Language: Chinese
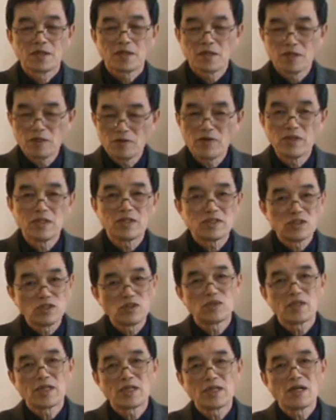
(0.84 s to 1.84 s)
各位室
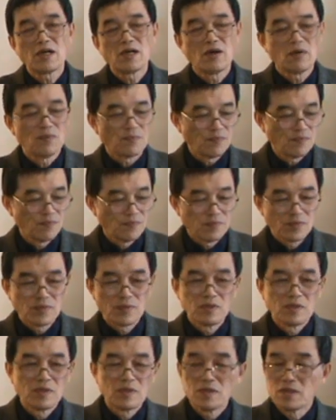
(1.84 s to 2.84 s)
友，大家好，
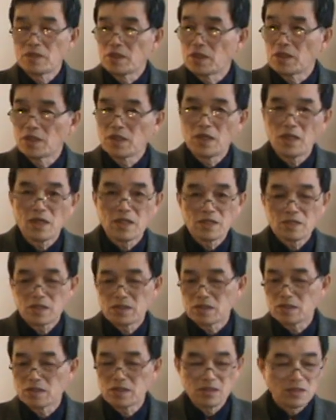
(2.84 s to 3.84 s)
今天
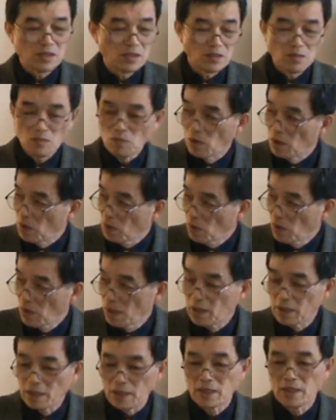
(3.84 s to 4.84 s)
是文
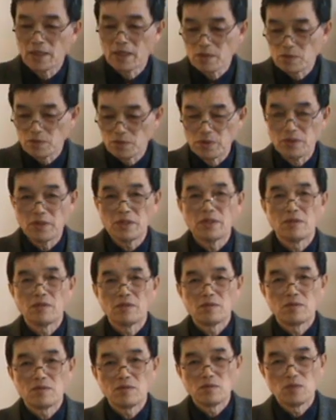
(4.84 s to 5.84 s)
化能量学
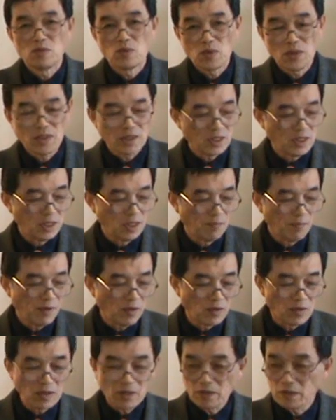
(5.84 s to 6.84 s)
专题
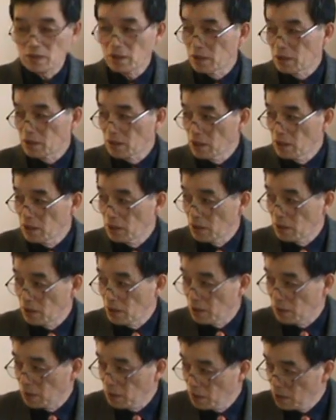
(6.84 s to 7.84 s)
报告的
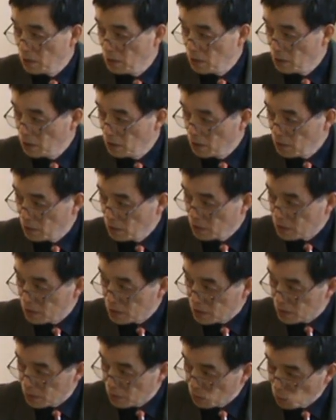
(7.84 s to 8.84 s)
第
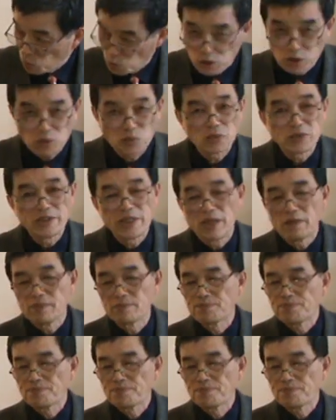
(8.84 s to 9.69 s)
五十五讲，